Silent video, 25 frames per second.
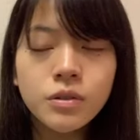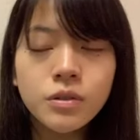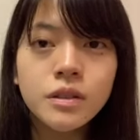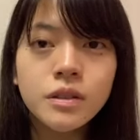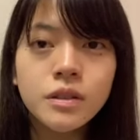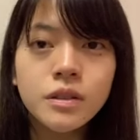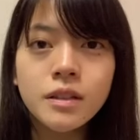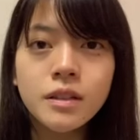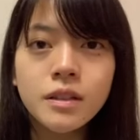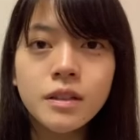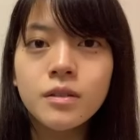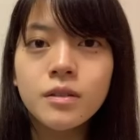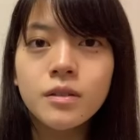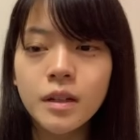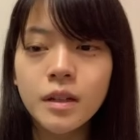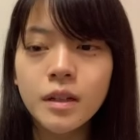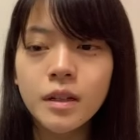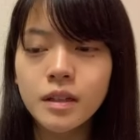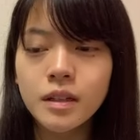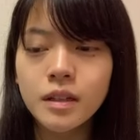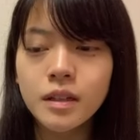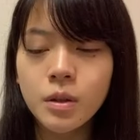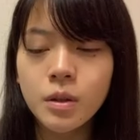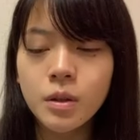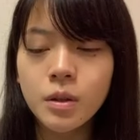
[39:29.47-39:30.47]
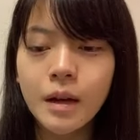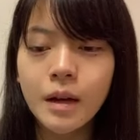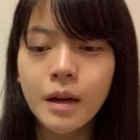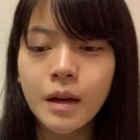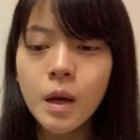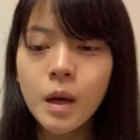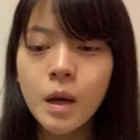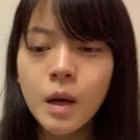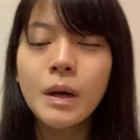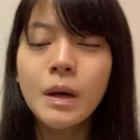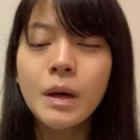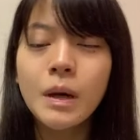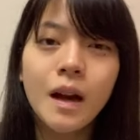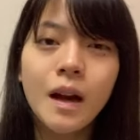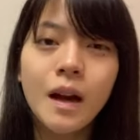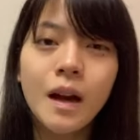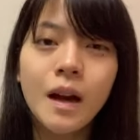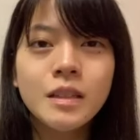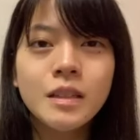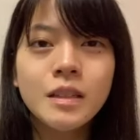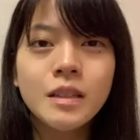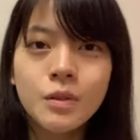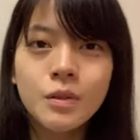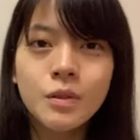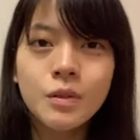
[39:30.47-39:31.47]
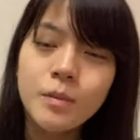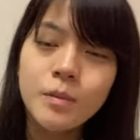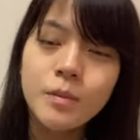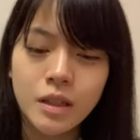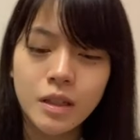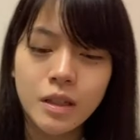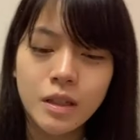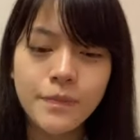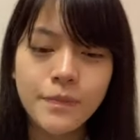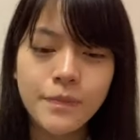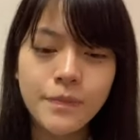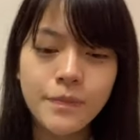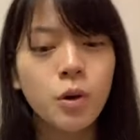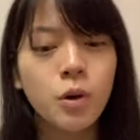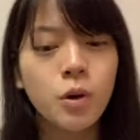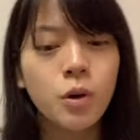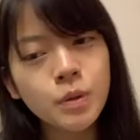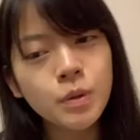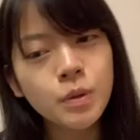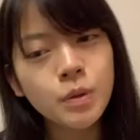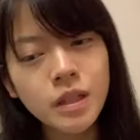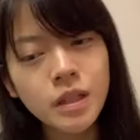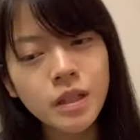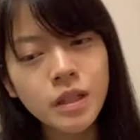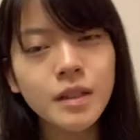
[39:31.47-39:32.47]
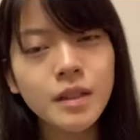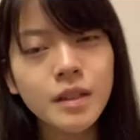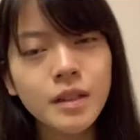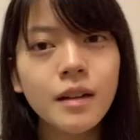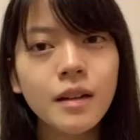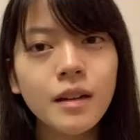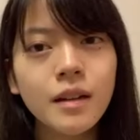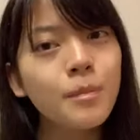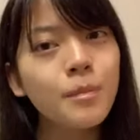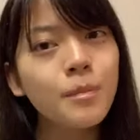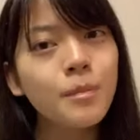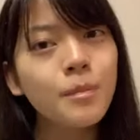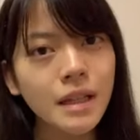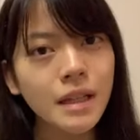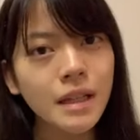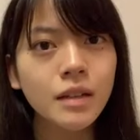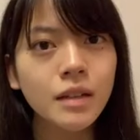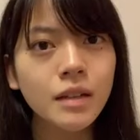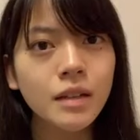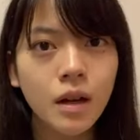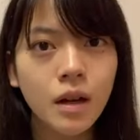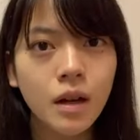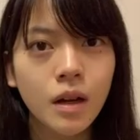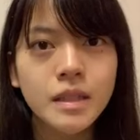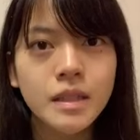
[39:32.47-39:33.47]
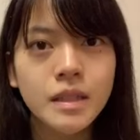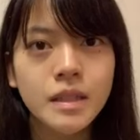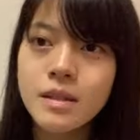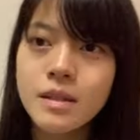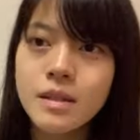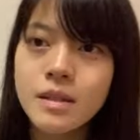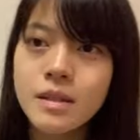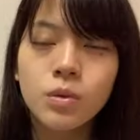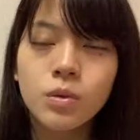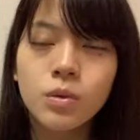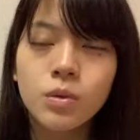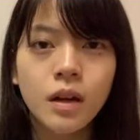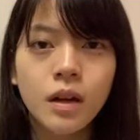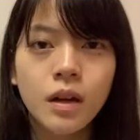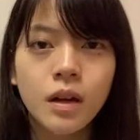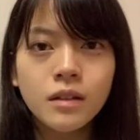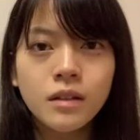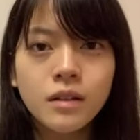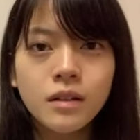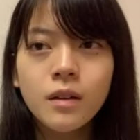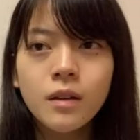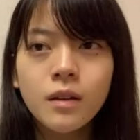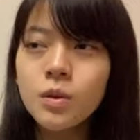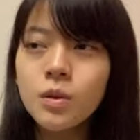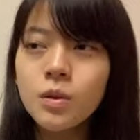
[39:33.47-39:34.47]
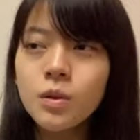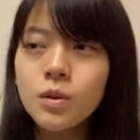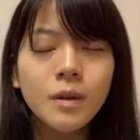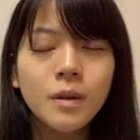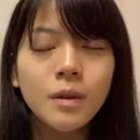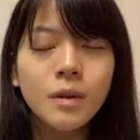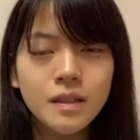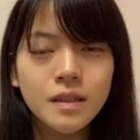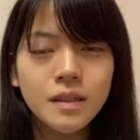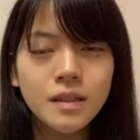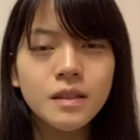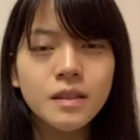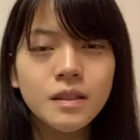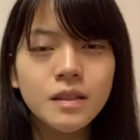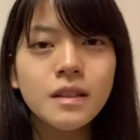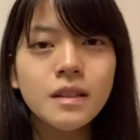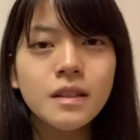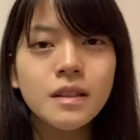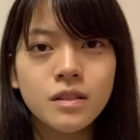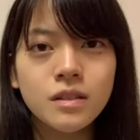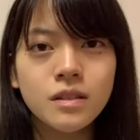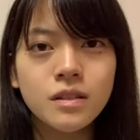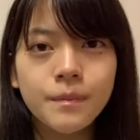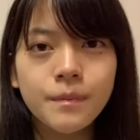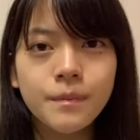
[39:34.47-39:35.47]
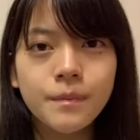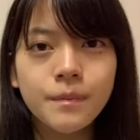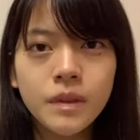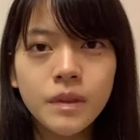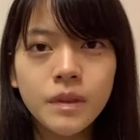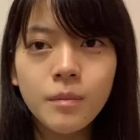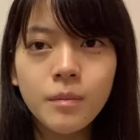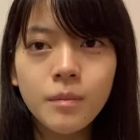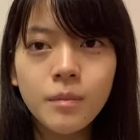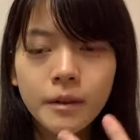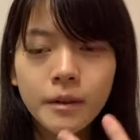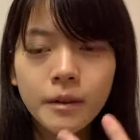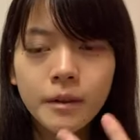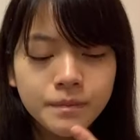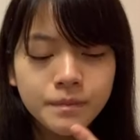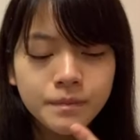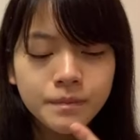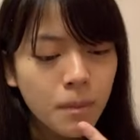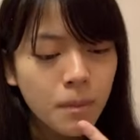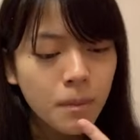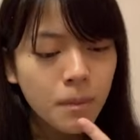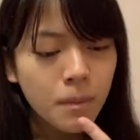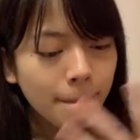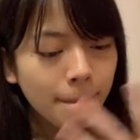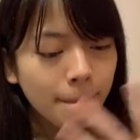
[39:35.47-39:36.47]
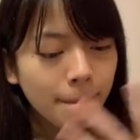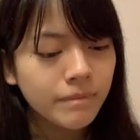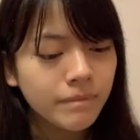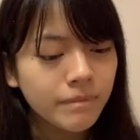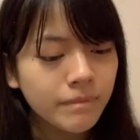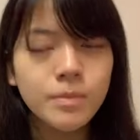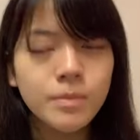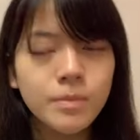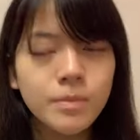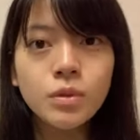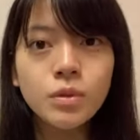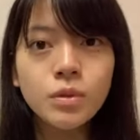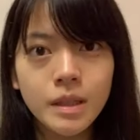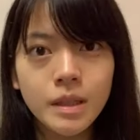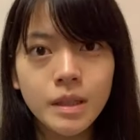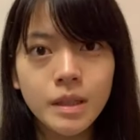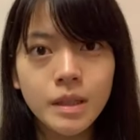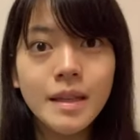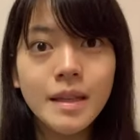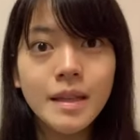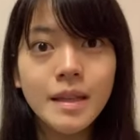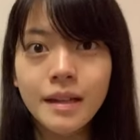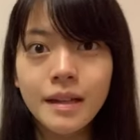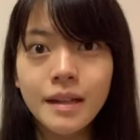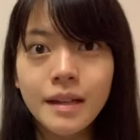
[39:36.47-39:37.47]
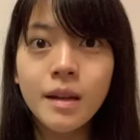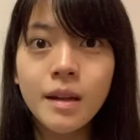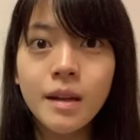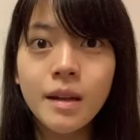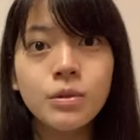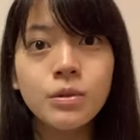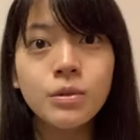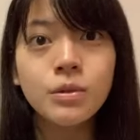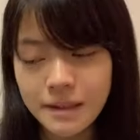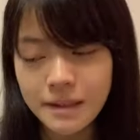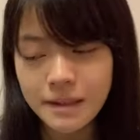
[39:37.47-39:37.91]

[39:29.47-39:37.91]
そのサンマルクカフェであのミックスベリーのフレンチトースト食べてあの本格的にブルーベリーが好きになりました私はそ